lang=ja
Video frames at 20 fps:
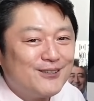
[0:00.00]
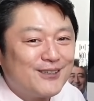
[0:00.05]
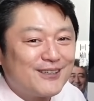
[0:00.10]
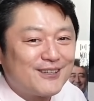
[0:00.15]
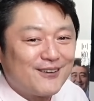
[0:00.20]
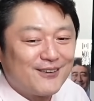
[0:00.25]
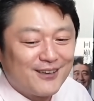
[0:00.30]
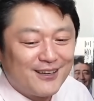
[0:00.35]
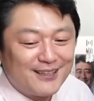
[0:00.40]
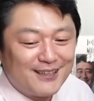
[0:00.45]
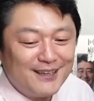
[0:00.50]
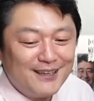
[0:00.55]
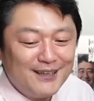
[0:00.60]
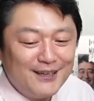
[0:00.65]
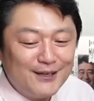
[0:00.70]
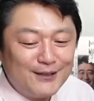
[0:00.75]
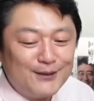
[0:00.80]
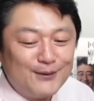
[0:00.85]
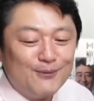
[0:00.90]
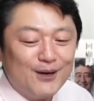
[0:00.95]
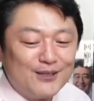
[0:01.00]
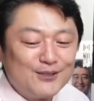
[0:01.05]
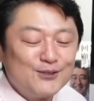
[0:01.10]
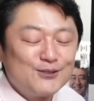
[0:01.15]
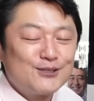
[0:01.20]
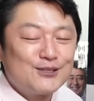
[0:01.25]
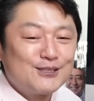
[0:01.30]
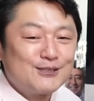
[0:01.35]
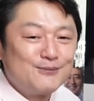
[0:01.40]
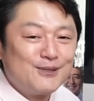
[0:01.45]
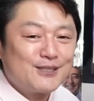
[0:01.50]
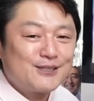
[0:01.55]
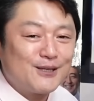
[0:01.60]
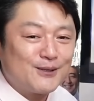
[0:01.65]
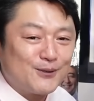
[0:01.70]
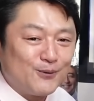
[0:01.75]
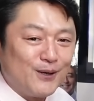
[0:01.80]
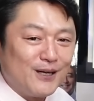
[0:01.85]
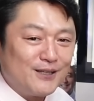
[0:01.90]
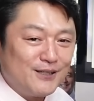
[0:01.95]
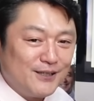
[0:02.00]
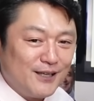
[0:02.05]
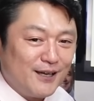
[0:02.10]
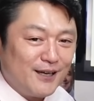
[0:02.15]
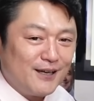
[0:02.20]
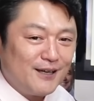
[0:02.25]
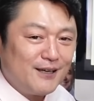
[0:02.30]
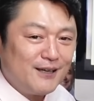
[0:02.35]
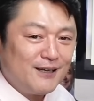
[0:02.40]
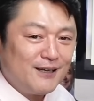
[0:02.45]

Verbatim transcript: 抜けたのかなで、まあ入社しましたとはいえ、